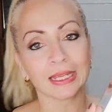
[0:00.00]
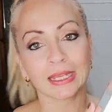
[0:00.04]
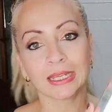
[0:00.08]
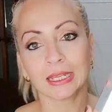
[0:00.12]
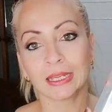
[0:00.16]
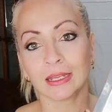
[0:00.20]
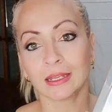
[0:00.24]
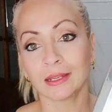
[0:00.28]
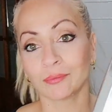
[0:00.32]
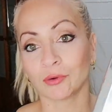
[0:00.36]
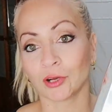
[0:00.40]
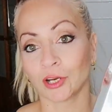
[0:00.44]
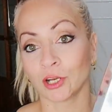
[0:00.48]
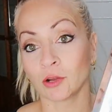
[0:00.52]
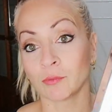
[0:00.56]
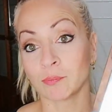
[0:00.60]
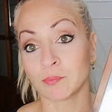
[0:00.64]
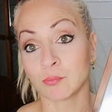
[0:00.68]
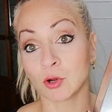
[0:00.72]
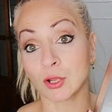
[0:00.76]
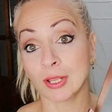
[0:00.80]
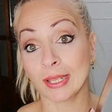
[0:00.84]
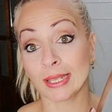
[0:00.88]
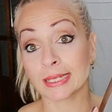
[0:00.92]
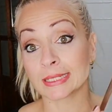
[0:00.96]
Y
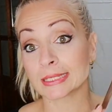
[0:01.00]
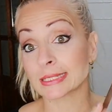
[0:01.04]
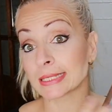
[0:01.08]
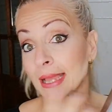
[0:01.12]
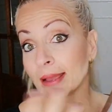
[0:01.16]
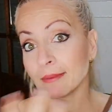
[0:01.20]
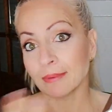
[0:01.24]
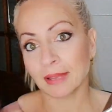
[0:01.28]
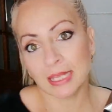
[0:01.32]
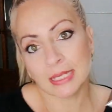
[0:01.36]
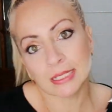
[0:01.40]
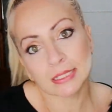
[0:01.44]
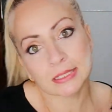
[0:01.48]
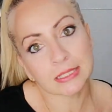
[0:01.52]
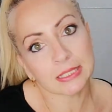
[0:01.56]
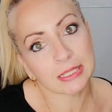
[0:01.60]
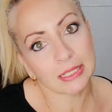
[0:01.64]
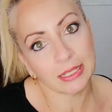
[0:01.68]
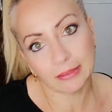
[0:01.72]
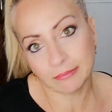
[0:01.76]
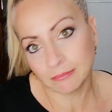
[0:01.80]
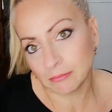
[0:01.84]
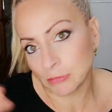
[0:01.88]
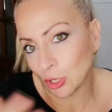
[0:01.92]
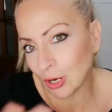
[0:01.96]
bueno, pues
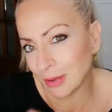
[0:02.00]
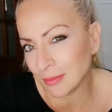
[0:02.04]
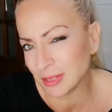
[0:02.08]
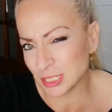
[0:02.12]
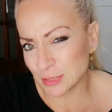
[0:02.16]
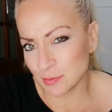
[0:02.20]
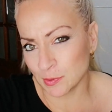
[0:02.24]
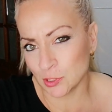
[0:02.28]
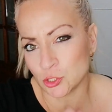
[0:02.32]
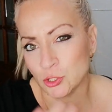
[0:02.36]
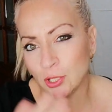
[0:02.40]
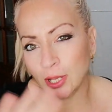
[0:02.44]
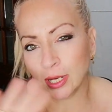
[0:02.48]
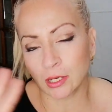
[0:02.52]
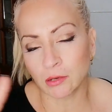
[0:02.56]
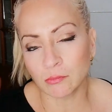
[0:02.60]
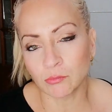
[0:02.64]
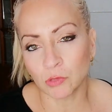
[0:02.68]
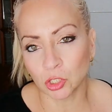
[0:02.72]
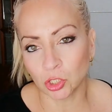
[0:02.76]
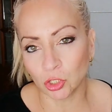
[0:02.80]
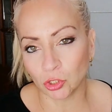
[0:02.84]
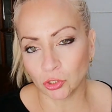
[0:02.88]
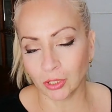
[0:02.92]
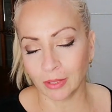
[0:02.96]
sabéis, me lo habéis visto aquí
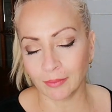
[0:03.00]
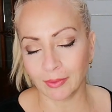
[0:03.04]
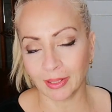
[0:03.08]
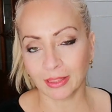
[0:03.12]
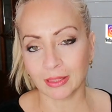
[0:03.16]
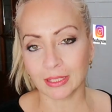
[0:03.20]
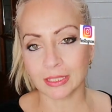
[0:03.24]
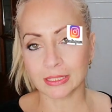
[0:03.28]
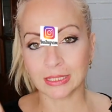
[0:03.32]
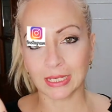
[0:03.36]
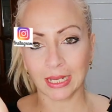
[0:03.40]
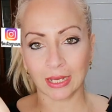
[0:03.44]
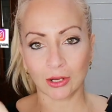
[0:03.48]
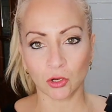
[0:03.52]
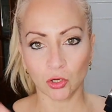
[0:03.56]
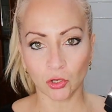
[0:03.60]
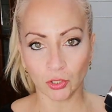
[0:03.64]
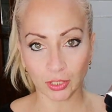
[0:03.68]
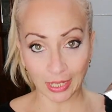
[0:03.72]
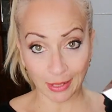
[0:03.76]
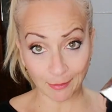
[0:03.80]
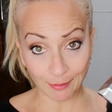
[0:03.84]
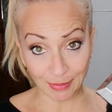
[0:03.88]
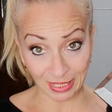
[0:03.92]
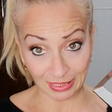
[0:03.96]
un montón de veces, la
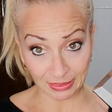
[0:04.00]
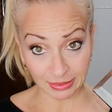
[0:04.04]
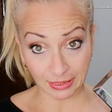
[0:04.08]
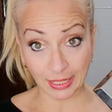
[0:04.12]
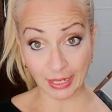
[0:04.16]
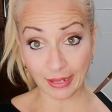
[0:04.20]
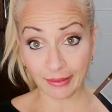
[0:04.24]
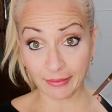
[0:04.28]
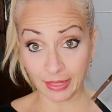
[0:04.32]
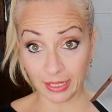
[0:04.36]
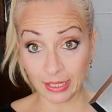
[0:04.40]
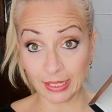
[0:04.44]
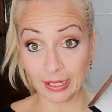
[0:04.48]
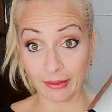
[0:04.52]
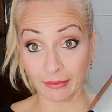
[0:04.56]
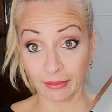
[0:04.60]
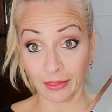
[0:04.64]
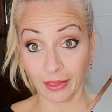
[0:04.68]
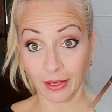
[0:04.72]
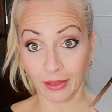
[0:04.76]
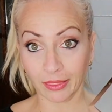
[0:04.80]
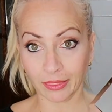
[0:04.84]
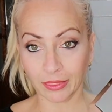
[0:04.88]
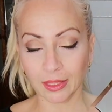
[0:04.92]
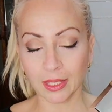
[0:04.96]
colonia plateada, la
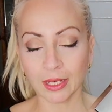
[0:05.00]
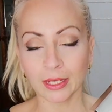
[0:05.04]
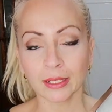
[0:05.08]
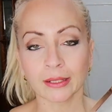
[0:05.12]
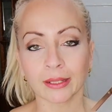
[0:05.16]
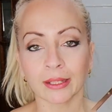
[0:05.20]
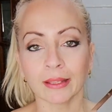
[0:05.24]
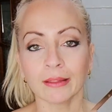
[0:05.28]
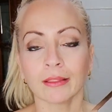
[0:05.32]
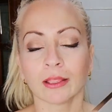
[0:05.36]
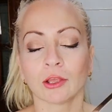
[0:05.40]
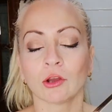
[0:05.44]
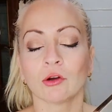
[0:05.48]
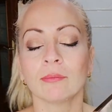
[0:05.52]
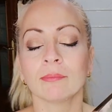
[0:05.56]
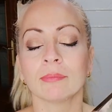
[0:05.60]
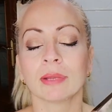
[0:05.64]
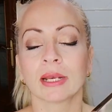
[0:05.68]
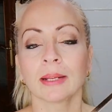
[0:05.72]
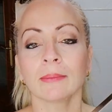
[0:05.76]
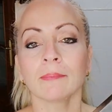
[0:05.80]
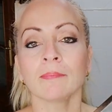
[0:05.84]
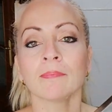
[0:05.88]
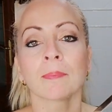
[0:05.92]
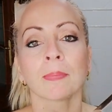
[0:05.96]
de enciende, de
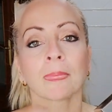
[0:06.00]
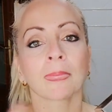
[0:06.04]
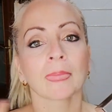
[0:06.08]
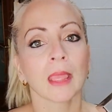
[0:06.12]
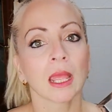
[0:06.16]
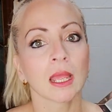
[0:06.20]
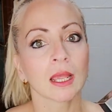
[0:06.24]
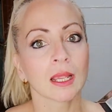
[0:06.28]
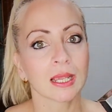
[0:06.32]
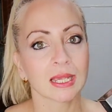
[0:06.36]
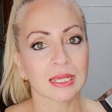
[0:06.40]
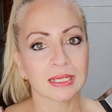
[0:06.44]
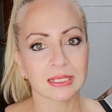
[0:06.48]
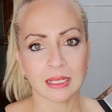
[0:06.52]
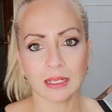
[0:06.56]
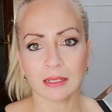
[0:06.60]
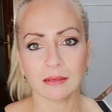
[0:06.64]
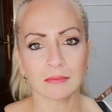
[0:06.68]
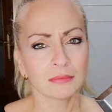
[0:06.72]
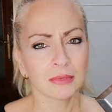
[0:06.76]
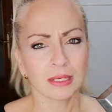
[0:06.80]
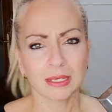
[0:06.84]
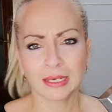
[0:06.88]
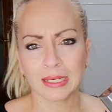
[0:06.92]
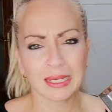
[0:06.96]
hombre que
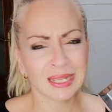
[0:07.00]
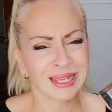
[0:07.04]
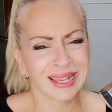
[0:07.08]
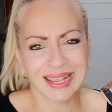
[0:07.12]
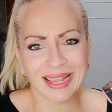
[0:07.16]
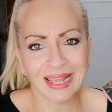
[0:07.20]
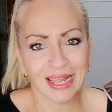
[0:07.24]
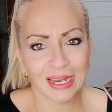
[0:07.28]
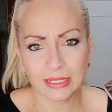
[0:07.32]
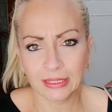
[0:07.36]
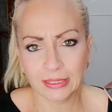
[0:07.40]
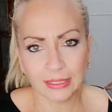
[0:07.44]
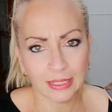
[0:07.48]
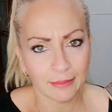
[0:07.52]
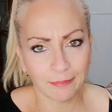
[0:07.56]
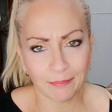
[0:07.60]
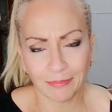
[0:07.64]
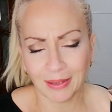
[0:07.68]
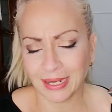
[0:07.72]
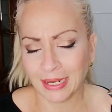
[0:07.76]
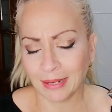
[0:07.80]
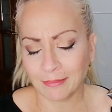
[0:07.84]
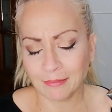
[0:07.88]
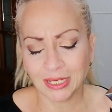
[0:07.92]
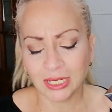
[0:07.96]
le encanta,
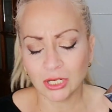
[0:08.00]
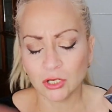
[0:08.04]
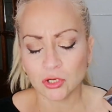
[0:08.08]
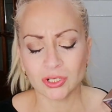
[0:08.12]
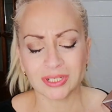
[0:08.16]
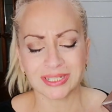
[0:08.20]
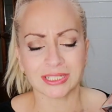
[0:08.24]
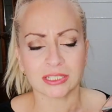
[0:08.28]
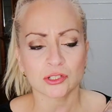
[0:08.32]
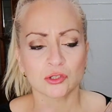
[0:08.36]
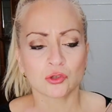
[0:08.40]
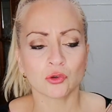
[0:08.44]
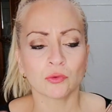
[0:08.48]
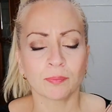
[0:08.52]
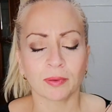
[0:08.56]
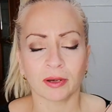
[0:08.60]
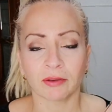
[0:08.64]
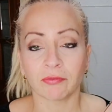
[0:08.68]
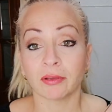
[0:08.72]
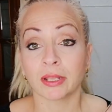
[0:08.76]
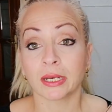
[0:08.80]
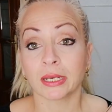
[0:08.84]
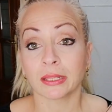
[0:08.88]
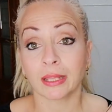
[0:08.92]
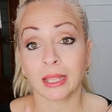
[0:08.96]
para mi hijo es su
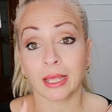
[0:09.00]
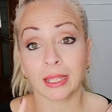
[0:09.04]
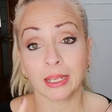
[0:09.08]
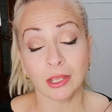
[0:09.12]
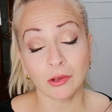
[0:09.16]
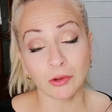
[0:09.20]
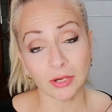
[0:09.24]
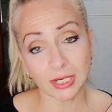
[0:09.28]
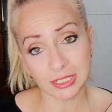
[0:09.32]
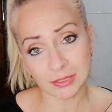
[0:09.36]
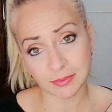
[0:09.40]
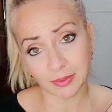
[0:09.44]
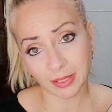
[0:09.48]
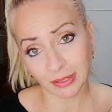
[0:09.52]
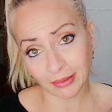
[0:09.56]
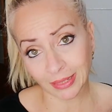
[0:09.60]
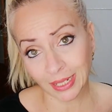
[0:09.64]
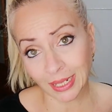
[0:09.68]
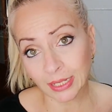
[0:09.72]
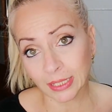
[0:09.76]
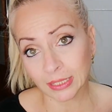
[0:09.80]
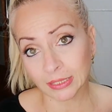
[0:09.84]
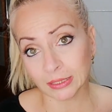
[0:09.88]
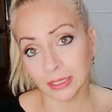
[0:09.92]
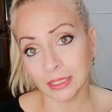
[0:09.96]
preferida. Y ahora es
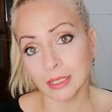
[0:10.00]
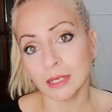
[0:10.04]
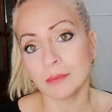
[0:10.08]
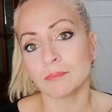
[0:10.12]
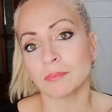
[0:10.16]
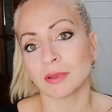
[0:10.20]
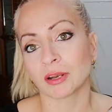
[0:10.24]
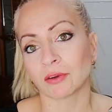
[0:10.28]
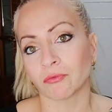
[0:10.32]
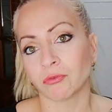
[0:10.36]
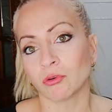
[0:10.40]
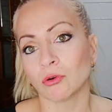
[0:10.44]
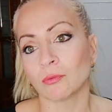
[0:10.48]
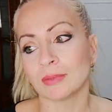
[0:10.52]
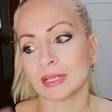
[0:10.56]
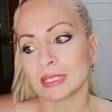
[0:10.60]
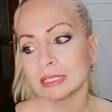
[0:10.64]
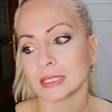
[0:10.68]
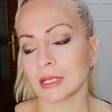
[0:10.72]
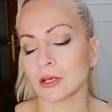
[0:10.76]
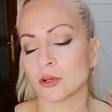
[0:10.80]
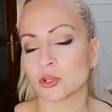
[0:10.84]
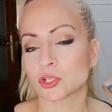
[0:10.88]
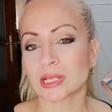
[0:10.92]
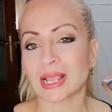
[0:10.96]
verdad que tienen
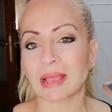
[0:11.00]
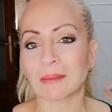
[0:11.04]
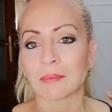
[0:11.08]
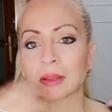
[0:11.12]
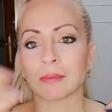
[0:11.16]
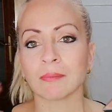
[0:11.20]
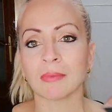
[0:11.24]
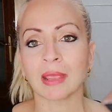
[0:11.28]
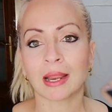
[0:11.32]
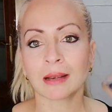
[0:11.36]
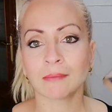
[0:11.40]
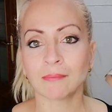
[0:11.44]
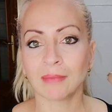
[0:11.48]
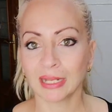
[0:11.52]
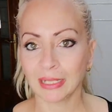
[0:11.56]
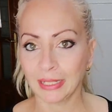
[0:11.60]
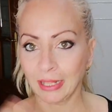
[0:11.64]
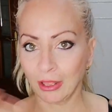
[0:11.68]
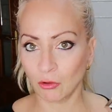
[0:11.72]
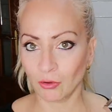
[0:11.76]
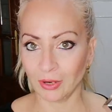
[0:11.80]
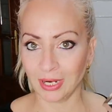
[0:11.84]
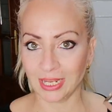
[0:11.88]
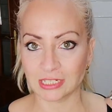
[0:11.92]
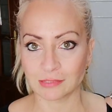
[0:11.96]
perfumes de los que a mí me han
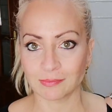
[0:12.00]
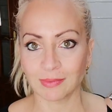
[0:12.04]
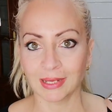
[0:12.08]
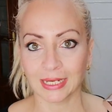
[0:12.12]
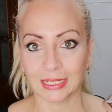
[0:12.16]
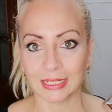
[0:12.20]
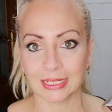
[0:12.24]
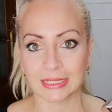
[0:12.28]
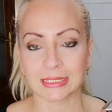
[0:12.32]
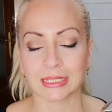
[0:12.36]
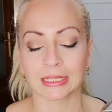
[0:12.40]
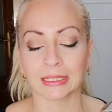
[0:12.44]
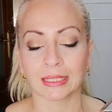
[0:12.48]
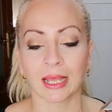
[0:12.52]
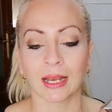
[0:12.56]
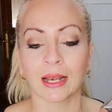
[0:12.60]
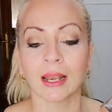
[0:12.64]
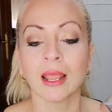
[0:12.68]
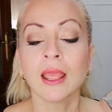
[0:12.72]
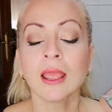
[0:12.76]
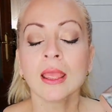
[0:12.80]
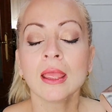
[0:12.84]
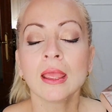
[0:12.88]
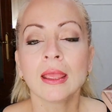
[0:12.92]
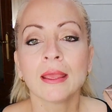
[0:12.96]
mandado las marcas y
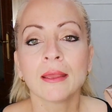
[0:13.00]
tal.